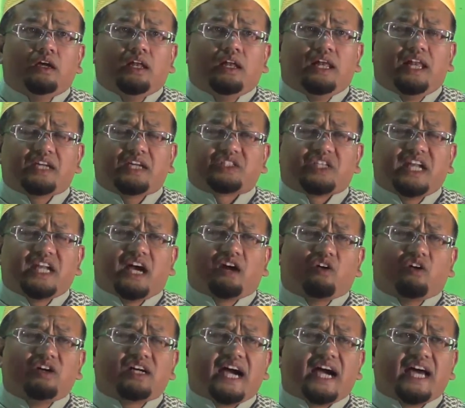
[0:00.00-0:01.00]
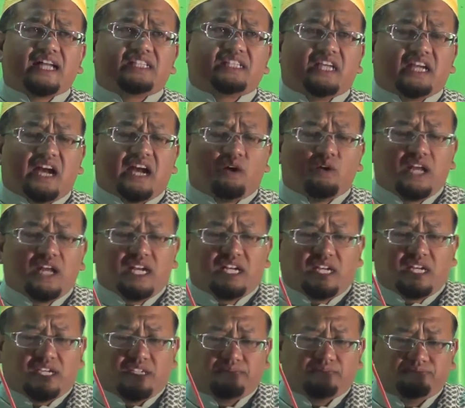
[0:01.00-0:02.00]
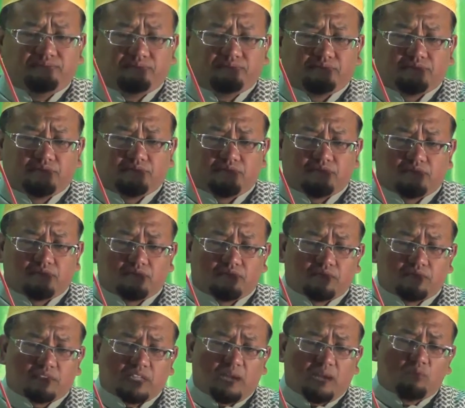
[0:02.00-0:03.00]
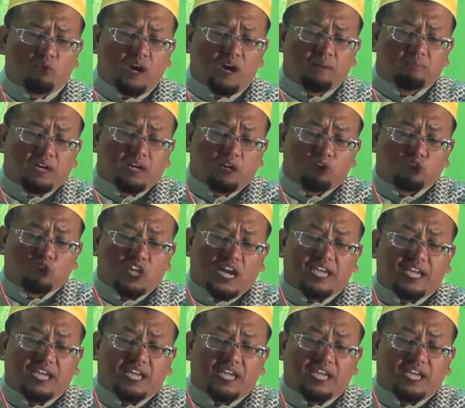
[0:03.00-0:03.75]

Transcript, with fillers: ลักษณะของการที่เรานั้นเนี่ยทำความเข้าใจ